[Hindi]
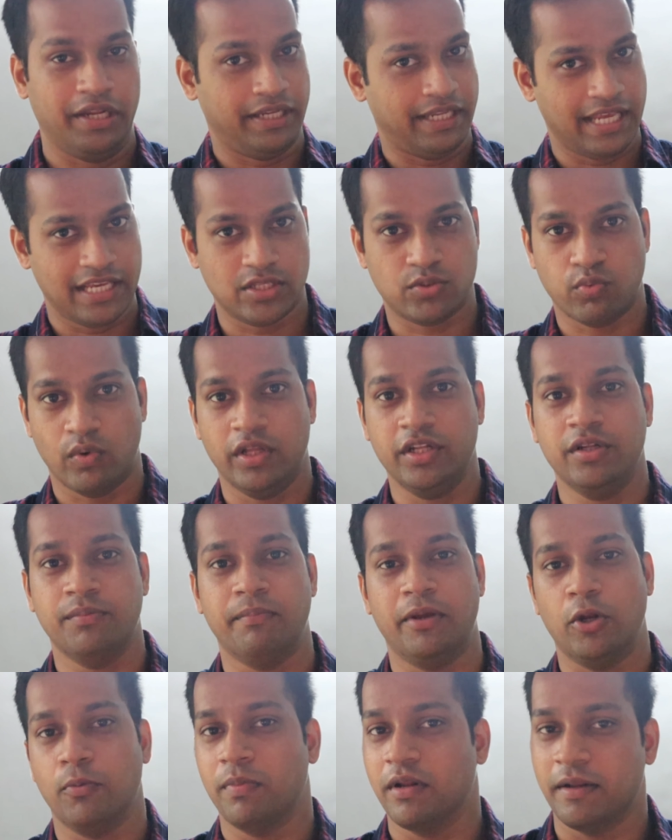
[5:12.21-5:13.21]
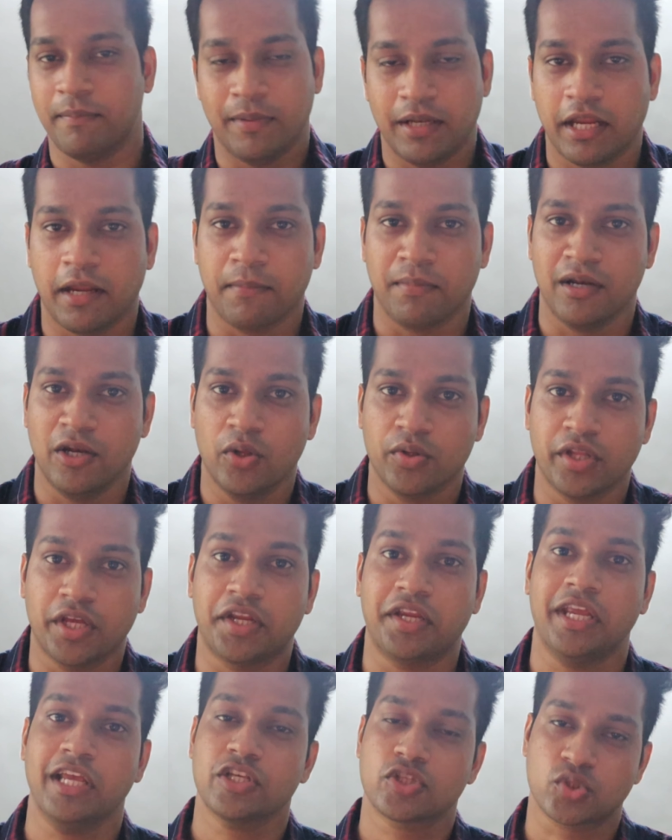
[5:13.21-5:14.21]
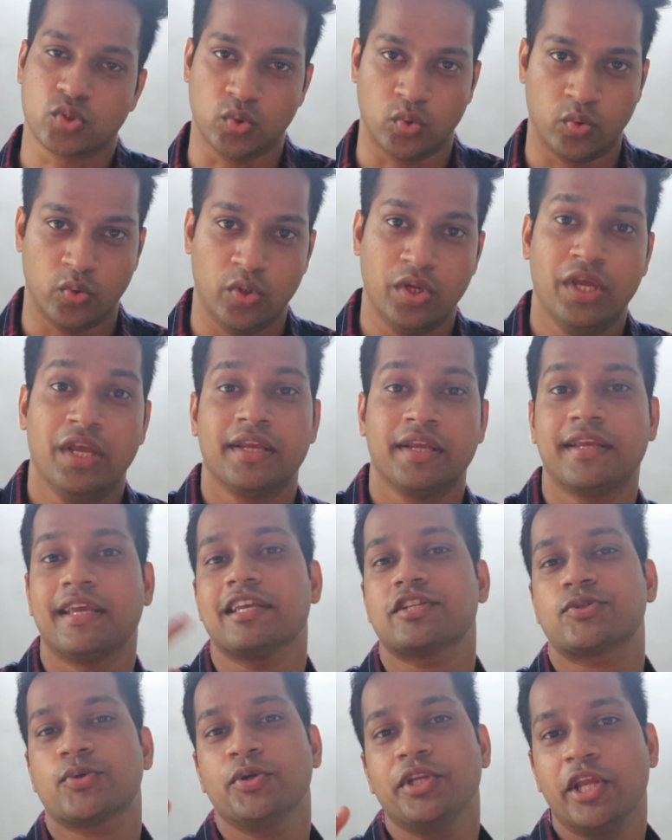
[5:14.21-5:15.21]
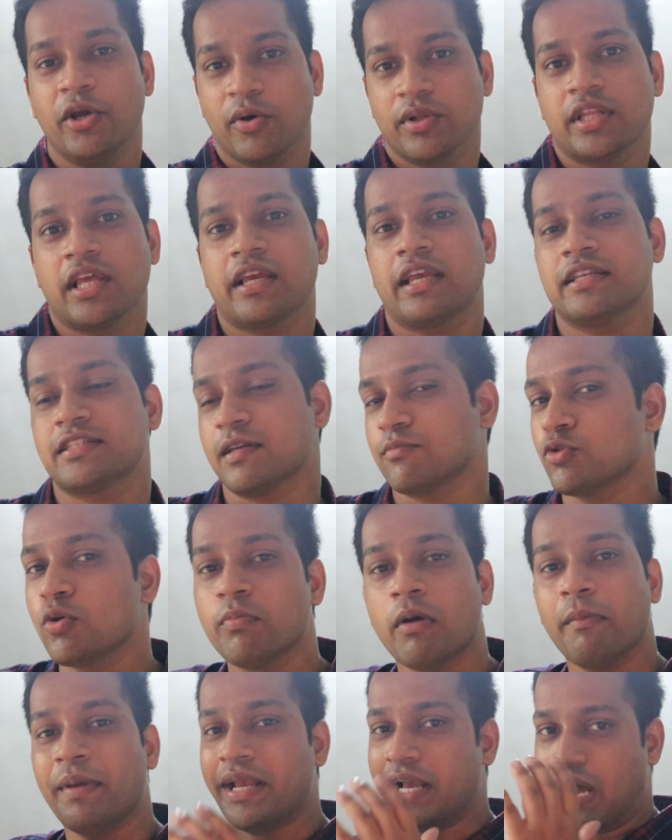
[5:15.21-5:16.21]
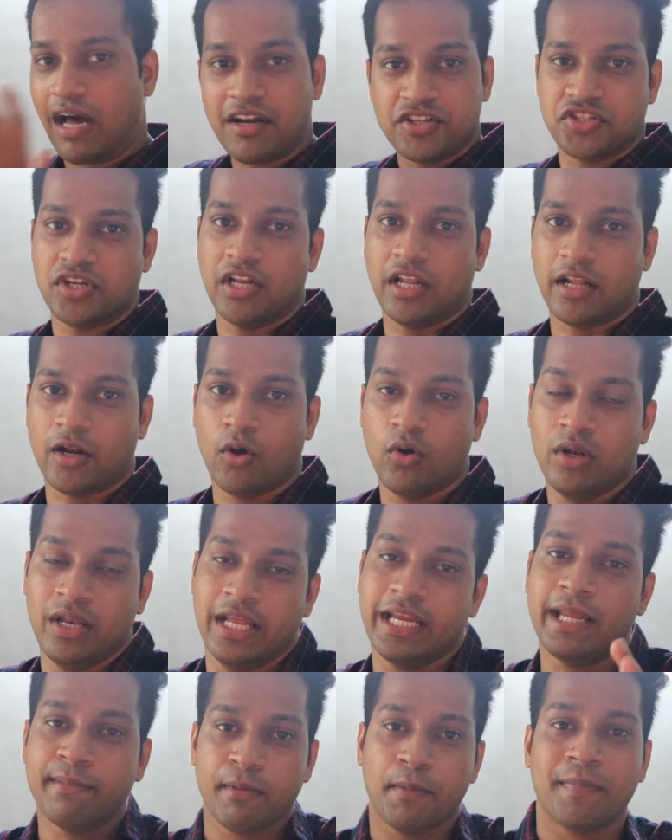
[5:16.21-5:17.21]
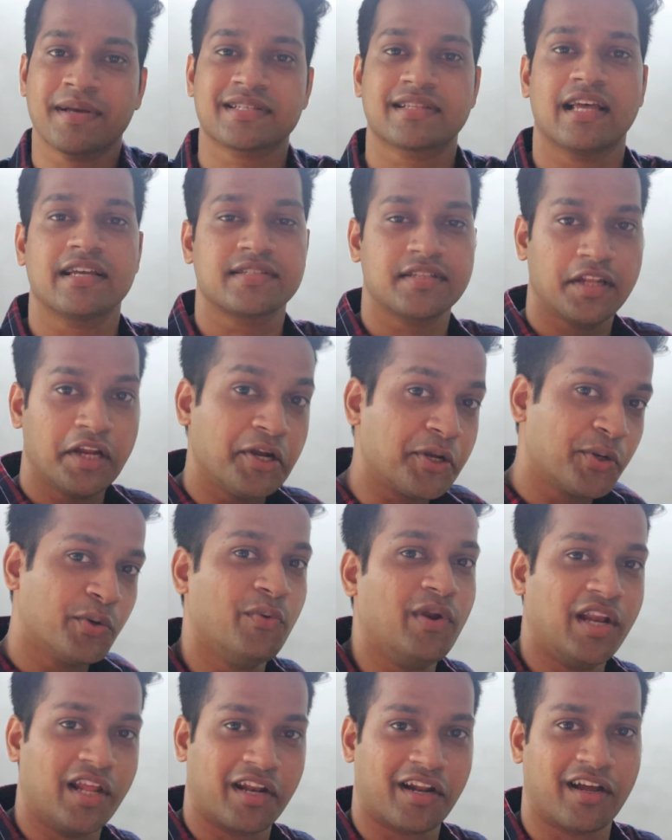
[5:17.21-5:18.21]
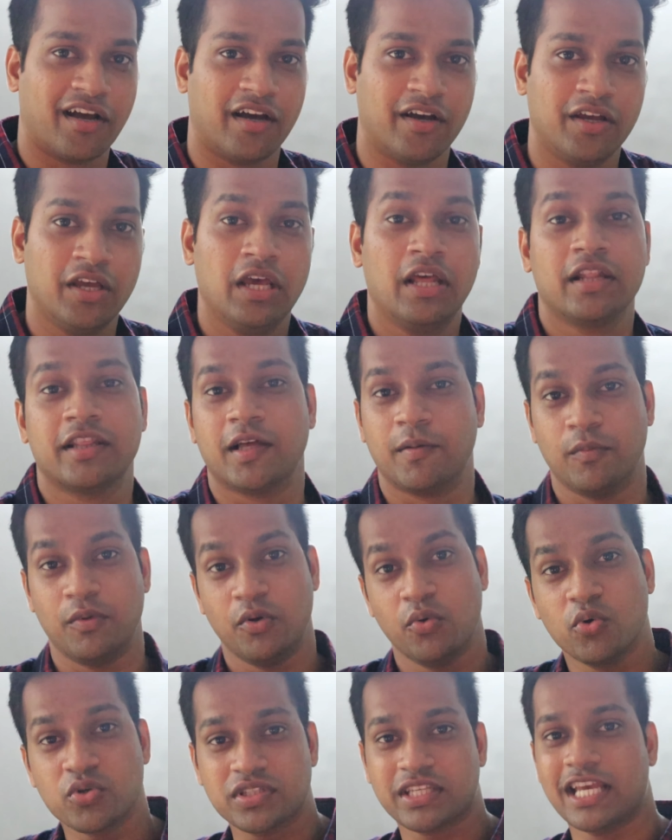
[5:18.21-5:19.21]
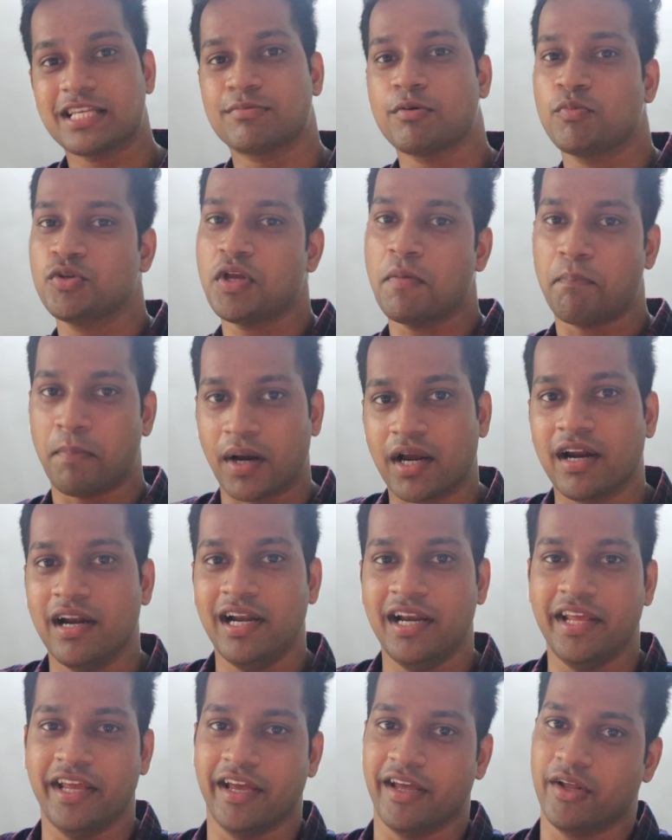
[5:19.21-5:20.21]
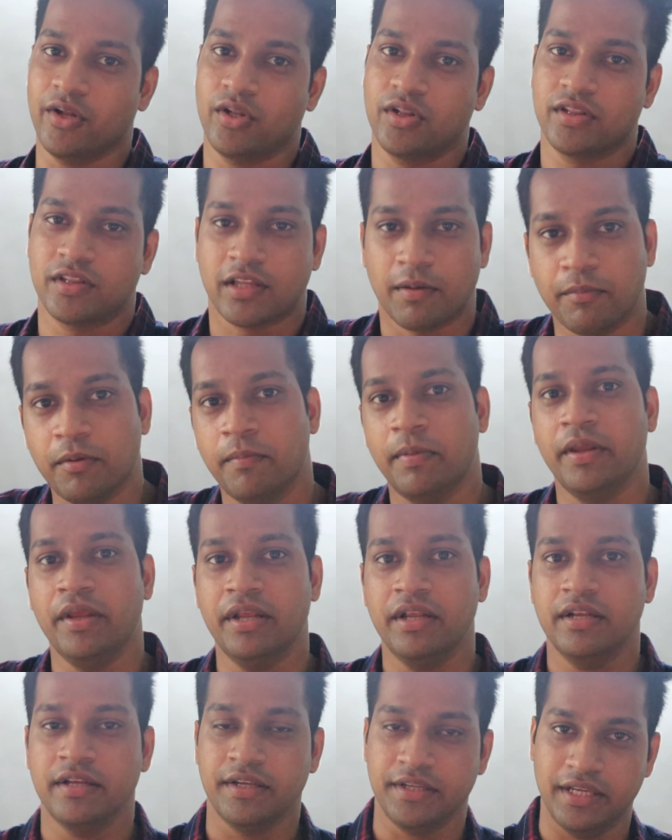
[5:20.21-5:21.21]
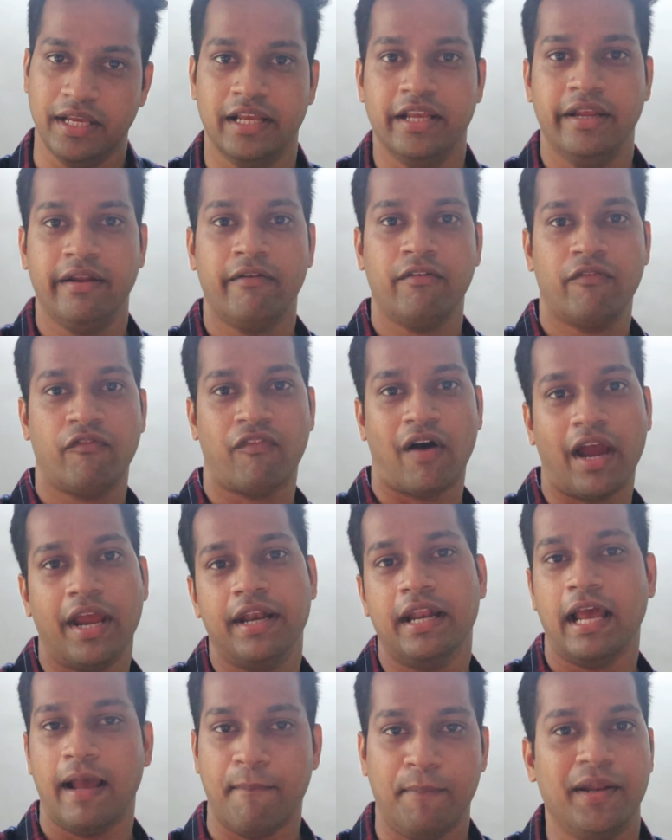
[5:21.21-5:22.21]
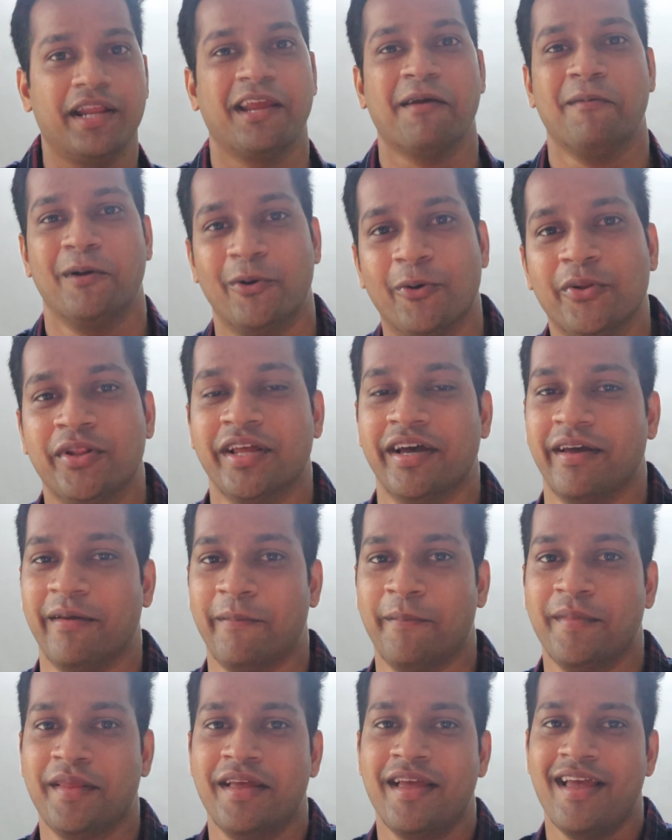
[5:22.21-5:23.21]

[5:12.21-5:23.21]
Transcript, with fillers: केस वन मेरे ऊपर एप्लीकेबल नहीं होता है केस टू केस टू ये होता है कि समझो मैं अभी कार चला रहा हूँ लेकिन मेरे पास लाइसेंस है टू व्हीलर का तब उस केस में मुझे पकड़ लिया है तभी भी ये फाइन एप्लीकेबल होता है